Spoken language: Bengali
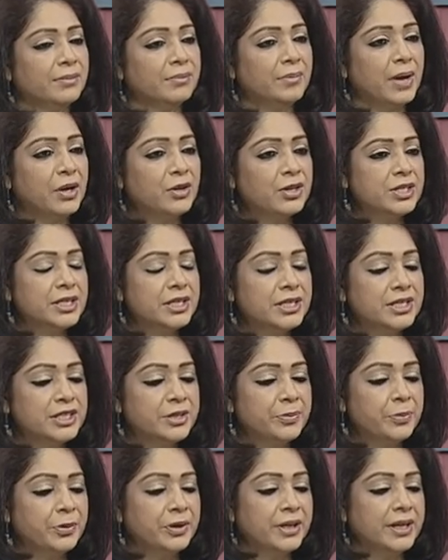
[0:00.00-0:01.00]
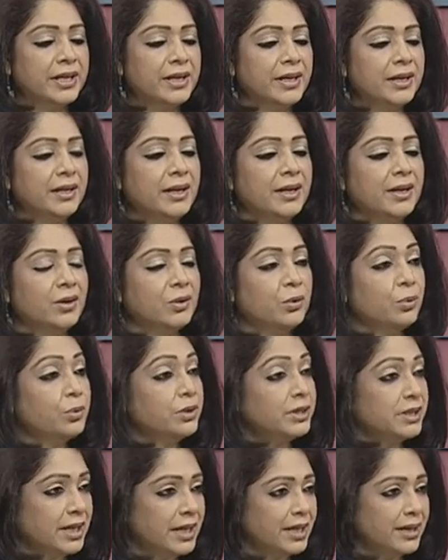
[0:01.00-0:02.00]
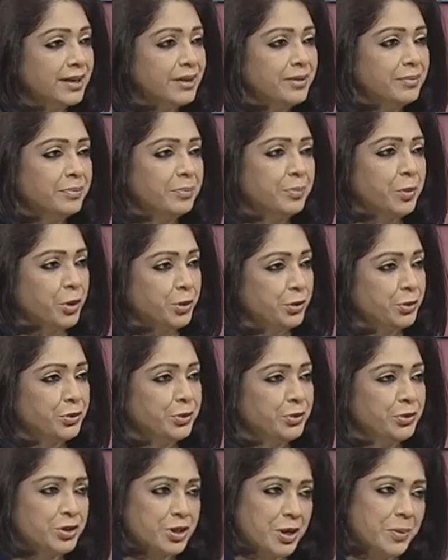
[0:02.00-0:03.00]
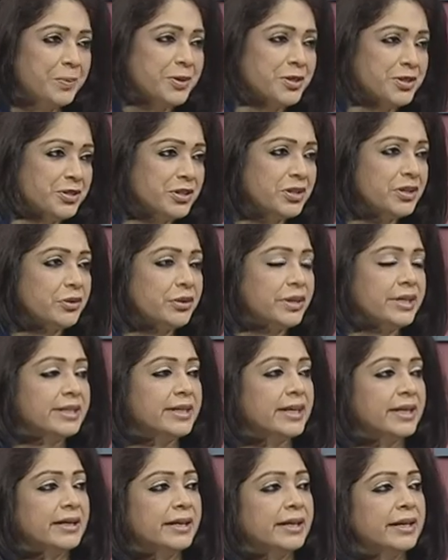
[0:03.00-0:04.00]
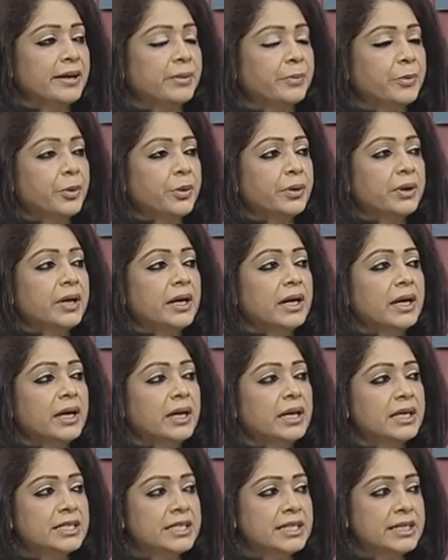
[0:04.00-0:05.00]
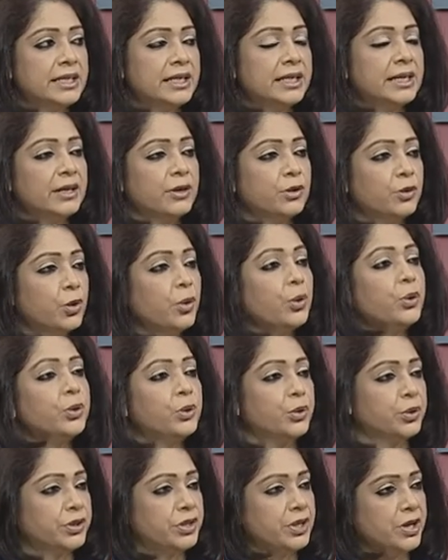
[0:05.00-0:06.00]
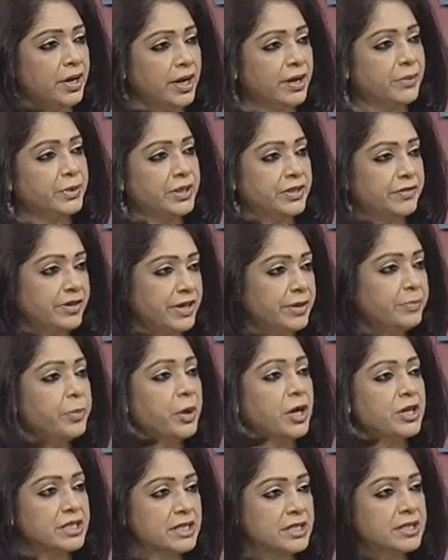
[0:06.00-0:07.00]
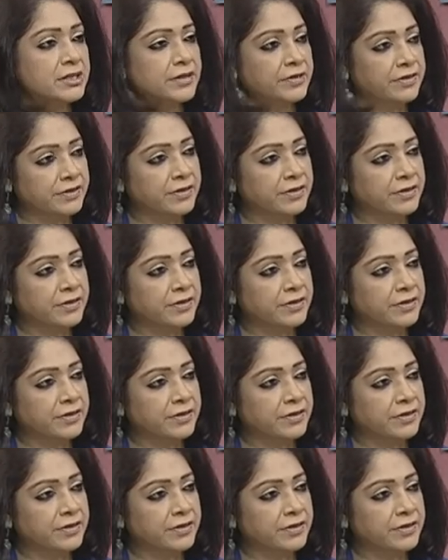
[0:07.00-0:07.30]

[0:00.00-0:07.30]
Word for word: মানুষের জীবনে উত্থান পতন সব কিছুই হয়ে থাকে এবং সেটাকে গ্রহণ করতে হয় উইথ এ ভেরি পজিটিভ